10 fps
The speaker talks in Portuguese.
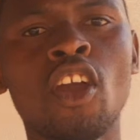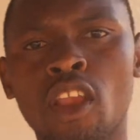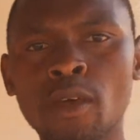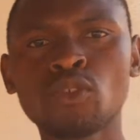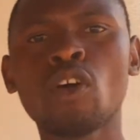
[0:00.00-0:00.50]

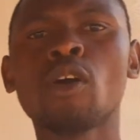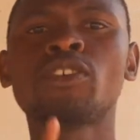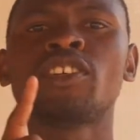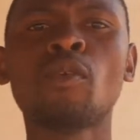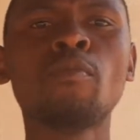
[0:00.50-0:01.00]
Olá pessoal,
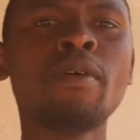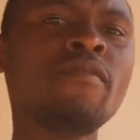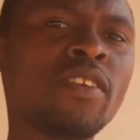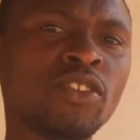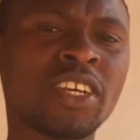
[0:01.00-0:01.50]
sejam
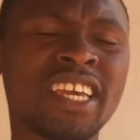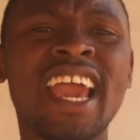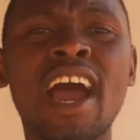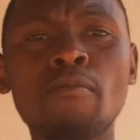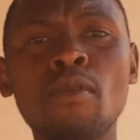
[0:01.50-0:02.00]
bem-vindos aqui
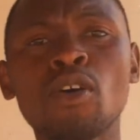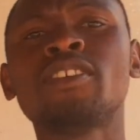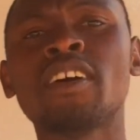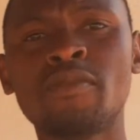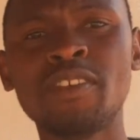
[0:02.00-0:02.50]
a
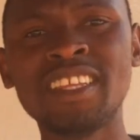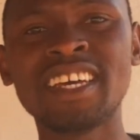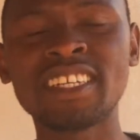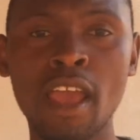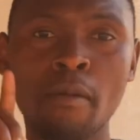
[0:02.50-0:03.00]
Moza
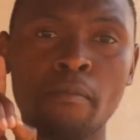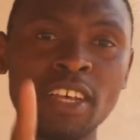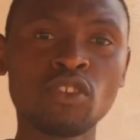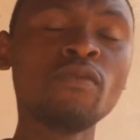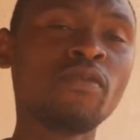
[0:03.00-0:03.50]
Vidas,
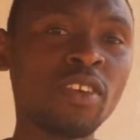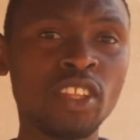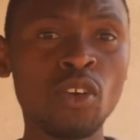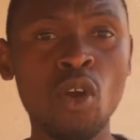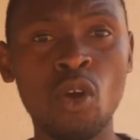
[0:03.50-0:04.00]
mais um vídeo.